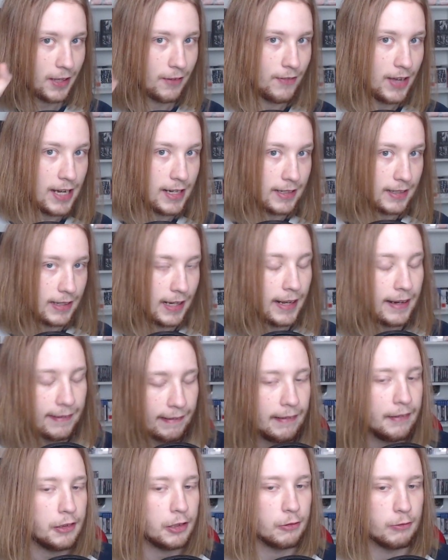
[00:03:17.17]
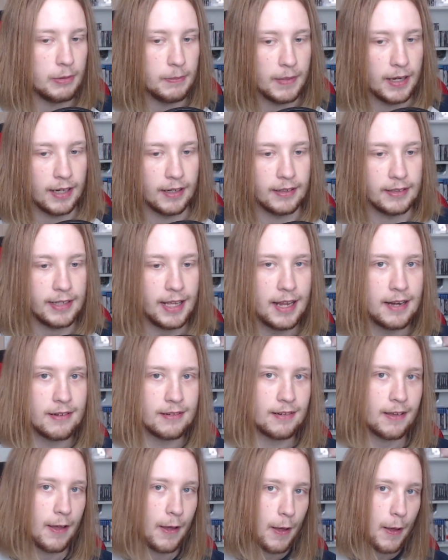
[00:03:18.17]
werde ich einen kleinen Teststream machen.
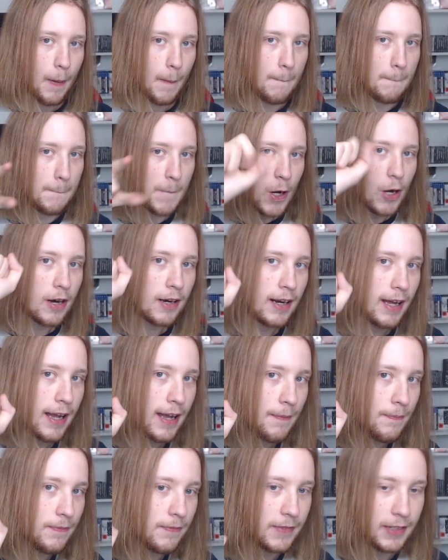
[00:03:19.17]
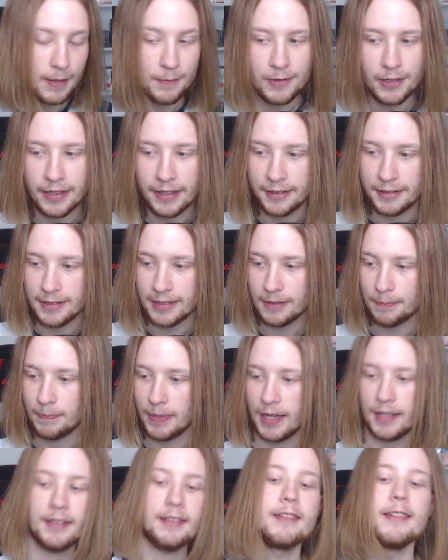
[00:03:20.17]
Denn morgen Abend, am Donnerstag,
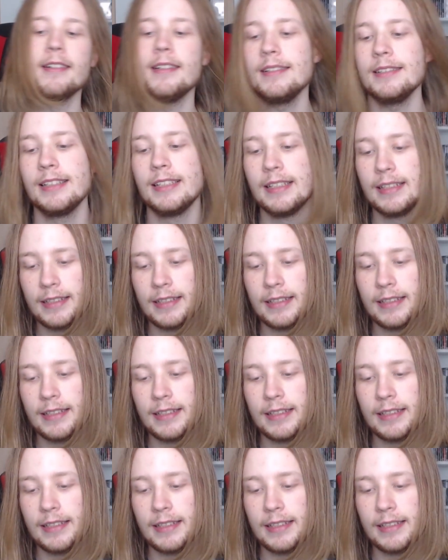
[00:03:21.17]
passt ja,